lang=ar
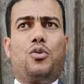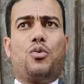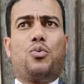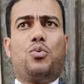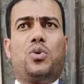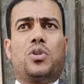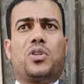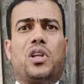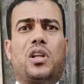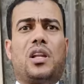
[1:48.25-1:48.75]

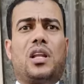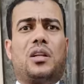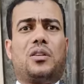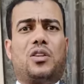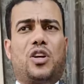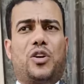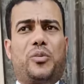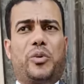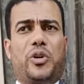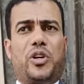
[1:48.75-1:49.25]

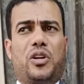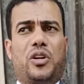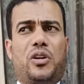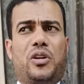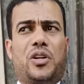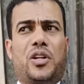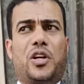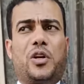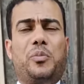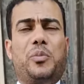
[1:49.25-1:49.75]
وطلعتها
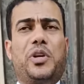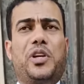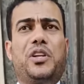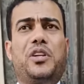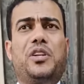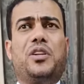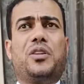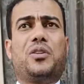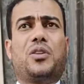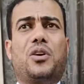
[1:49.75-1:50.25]
براءة رغم
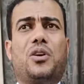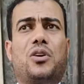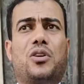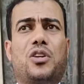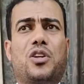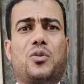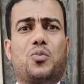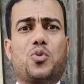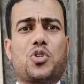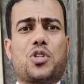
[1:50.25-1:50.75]
أن
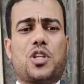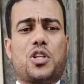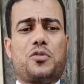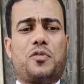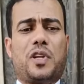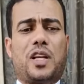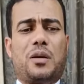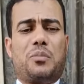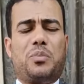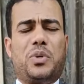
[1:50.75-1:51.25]
تقارير
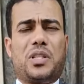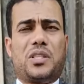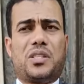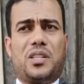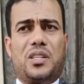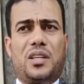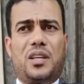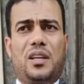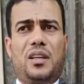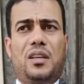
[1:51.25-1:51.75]
مستشفى
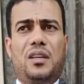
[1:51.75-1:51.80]
العباسية